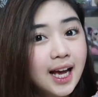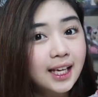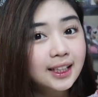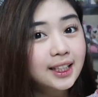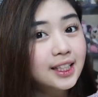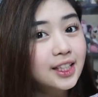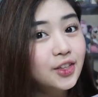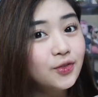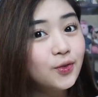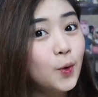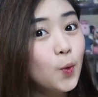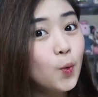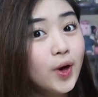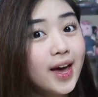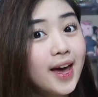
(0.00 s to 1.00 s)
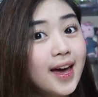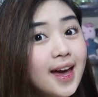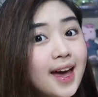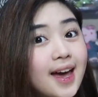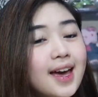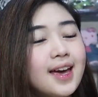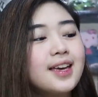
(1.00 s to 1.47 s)
sa ating
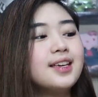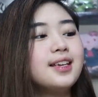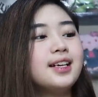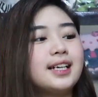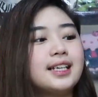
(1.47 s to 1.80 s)
giveaway.